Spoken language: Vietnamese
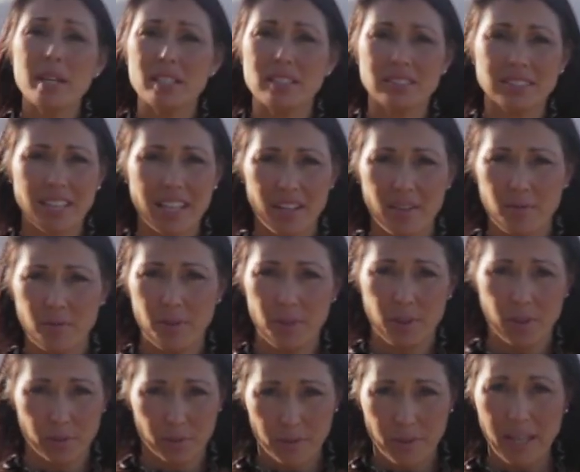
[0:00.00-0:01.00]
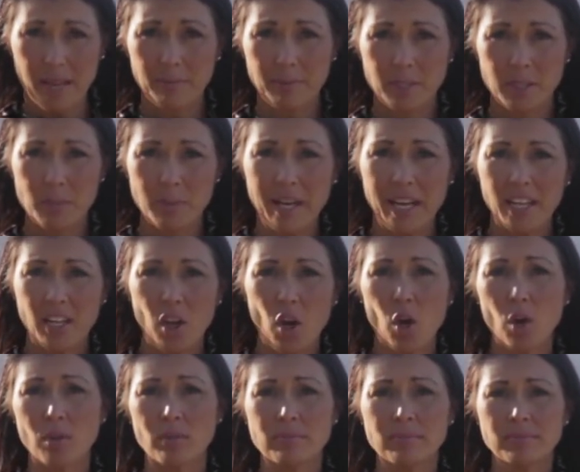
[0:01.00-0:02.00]
để nuôi gia đình đang ở quê
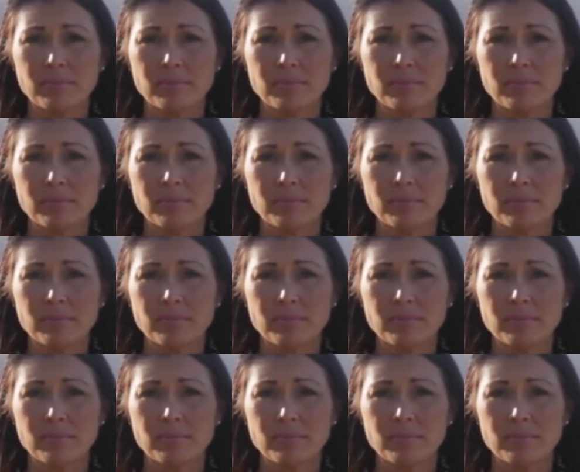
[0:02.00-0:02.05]
nhà.